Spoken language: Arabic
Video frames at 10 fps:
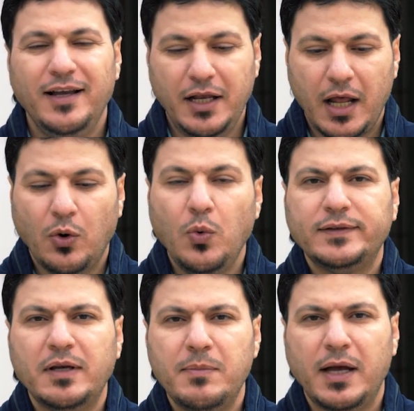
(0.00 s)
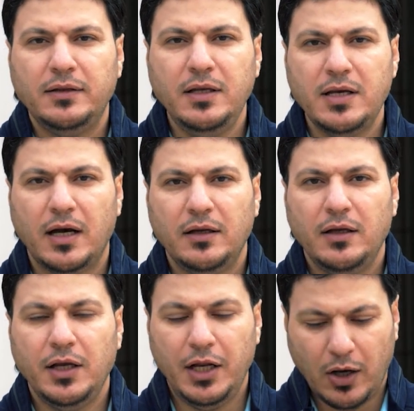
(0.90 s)
الى قوه ماديه
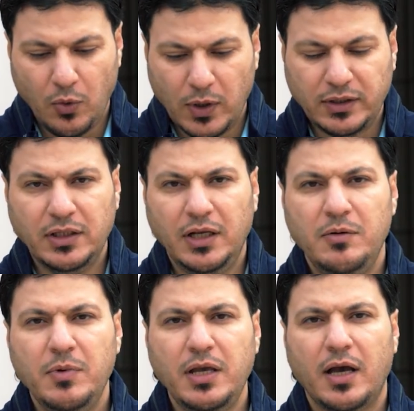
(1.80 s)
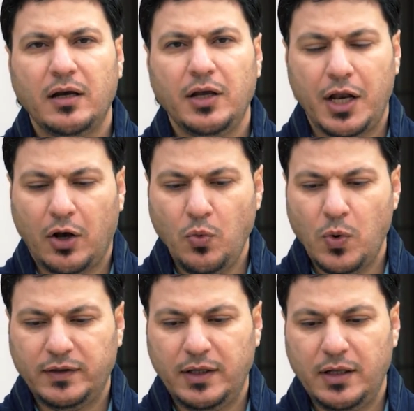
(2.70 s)
الى قوه علميه الى
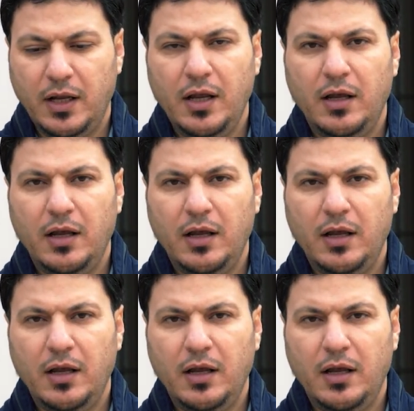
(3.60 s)
قوه